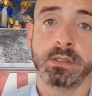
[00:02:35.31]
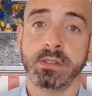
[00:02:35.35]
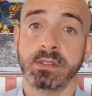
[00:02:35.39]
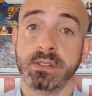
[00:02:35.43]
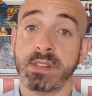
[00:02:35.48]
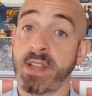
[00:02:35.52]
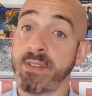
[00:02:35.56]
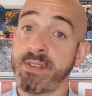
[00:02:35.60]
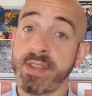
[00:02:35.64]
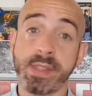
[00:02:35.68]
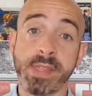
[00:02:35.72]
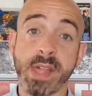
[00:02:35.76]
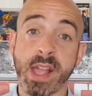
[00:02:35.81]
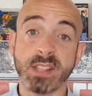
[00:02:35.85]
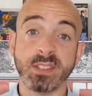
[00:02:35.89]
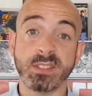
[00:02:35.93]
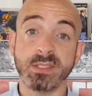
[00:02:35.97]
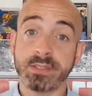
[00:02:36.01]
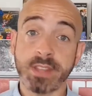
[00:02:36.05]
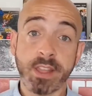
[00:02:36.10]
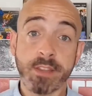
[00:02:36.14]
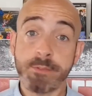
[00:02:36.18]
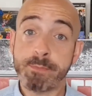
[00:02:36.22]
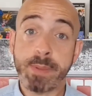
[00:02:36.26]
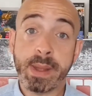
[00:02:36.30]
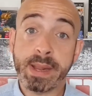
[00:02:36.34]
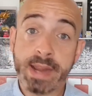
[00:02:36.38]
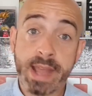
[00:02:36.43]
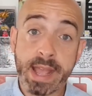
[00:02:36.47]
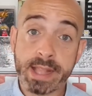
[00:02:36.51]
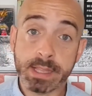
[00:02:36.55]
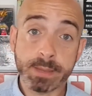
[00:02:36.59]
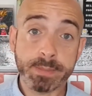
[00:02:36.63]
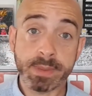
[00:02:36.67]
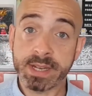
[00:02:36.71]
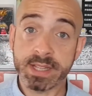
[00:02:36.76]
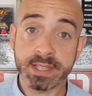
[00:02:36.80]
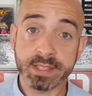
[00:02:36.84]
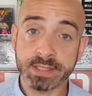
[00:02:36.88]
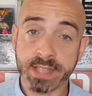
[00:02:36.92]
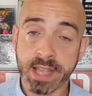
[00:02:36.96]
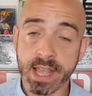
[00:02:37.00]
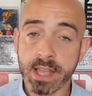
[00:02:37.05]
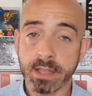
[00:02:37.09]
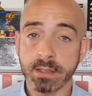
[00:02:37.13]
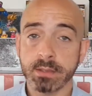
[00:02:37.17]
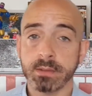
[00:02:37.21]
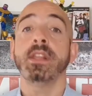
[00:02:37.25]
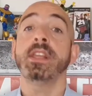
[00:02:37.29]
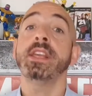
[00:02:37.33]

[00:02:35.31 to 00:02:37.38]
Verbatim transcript: Na verdade, não serve para nada balançar.